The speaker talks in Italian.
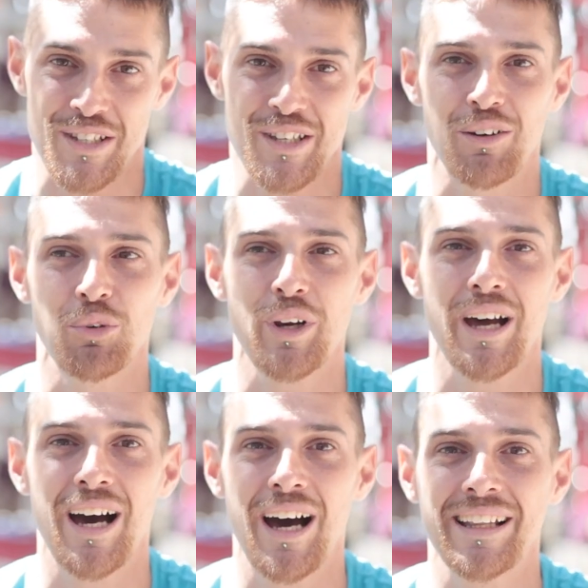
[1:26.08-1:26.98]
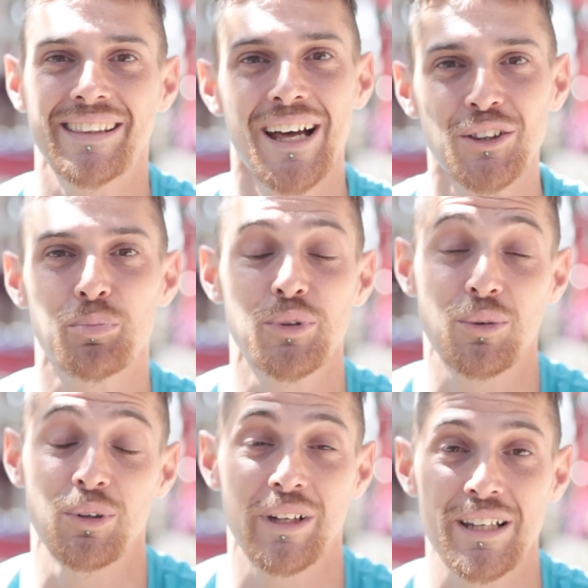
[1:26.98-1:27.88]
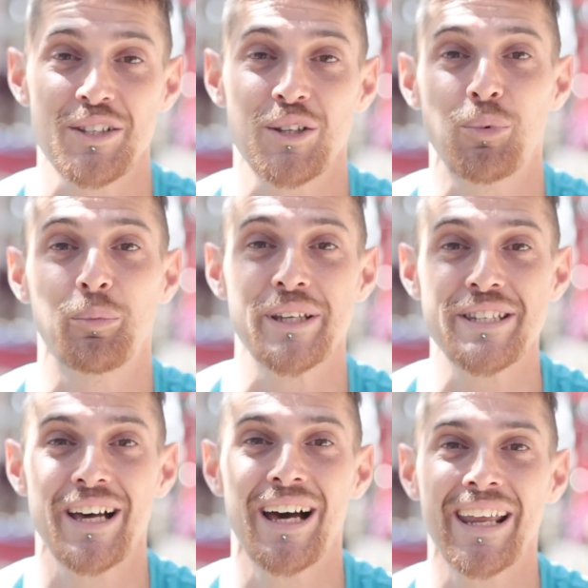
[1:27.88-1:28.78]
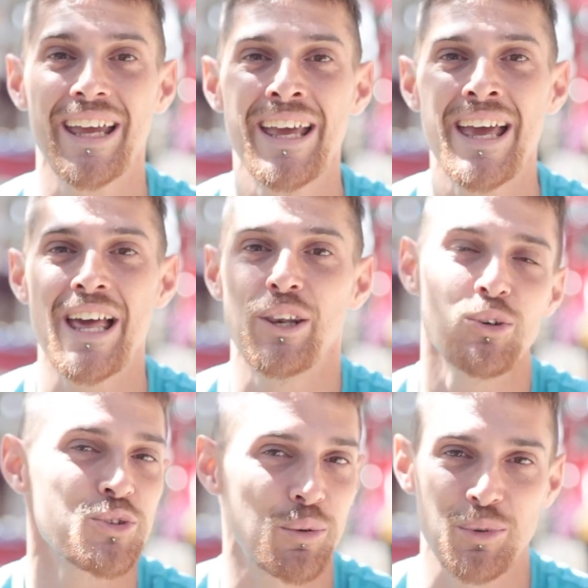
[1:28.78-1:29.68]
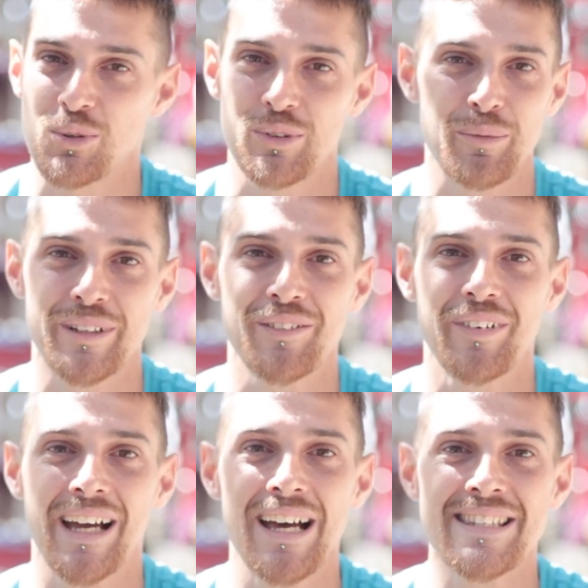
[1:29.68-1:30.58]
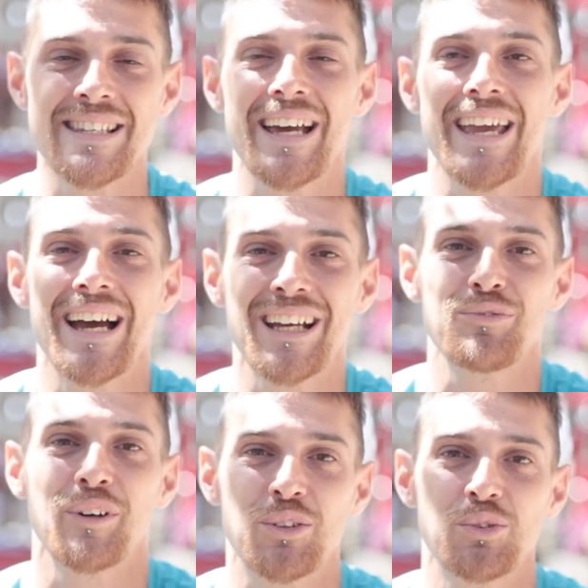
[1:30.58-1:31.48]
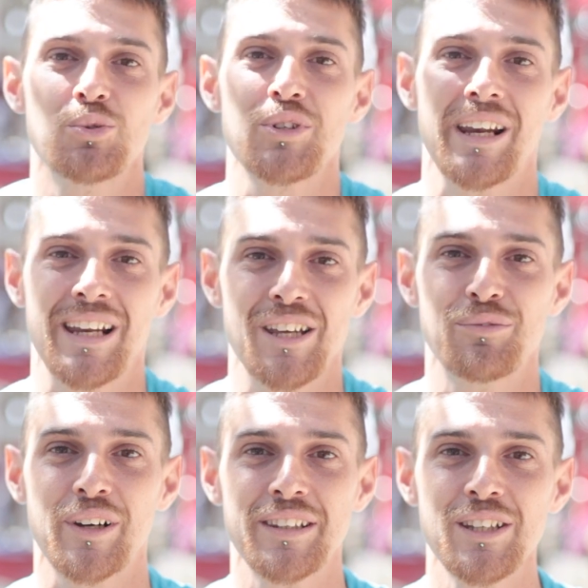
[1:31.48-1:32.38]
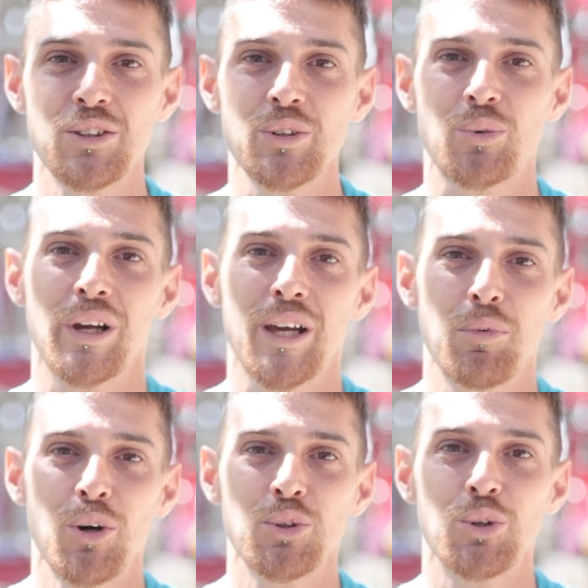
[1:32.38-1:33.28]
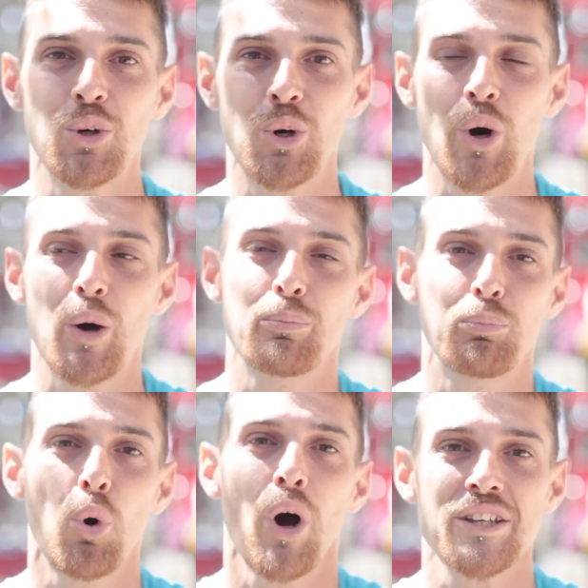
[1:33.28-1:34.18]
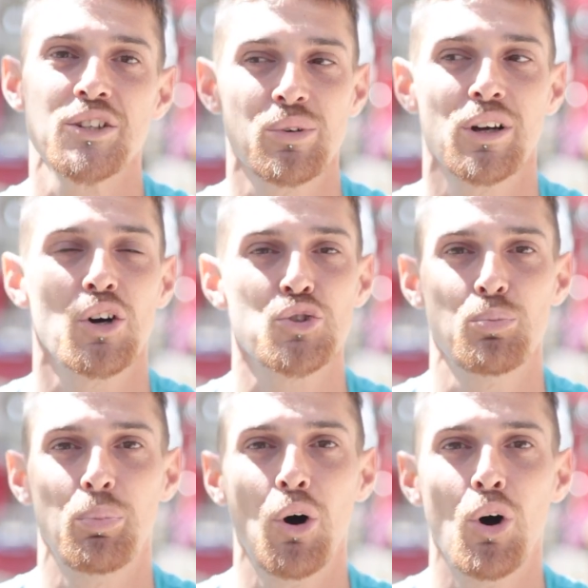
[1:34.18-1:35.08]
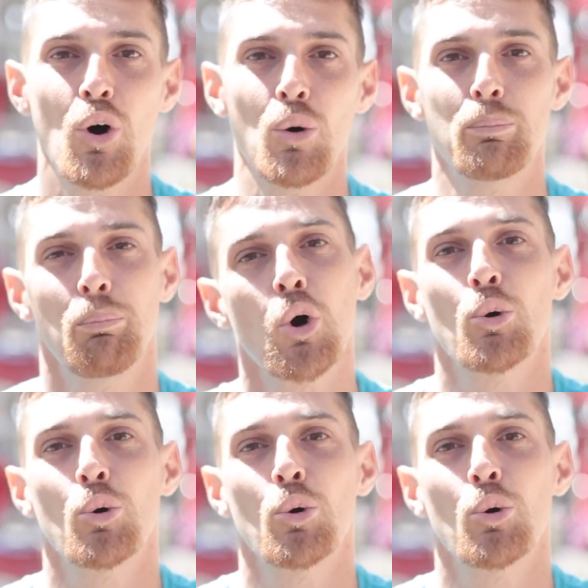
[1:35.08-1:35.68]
si lavora tanto più di quello che la gente può pensare, non siamo assolutamente in vacanza e anche il fatto di usare l'infradito in qualche modo può essere una cosa un po' poco